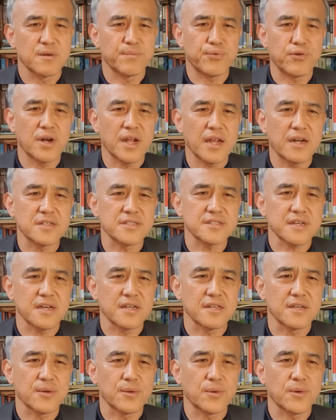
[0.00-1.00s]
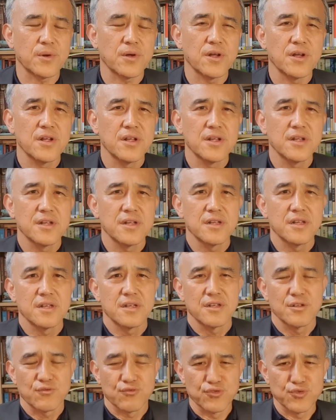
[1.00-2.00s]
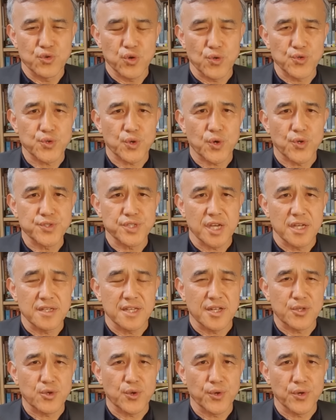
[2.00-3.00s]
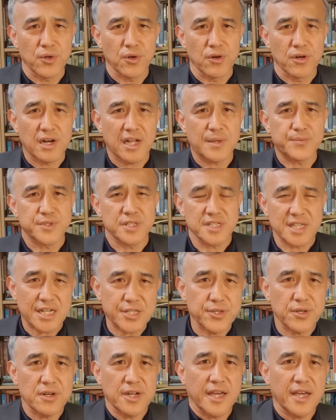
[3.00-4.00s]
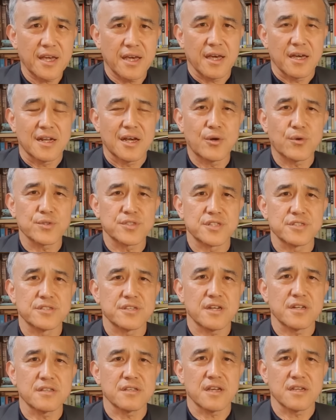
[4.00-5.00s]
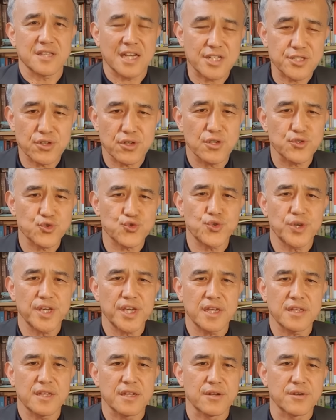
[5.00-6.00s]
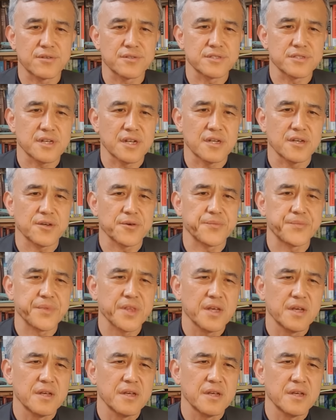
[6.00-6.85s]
그 플랜을 짜야 되고 군통수권자인 대통령은 어느 날 갑자기 작전을 해라고 지시할 때 작전을 수행해야 되는 거잖아요.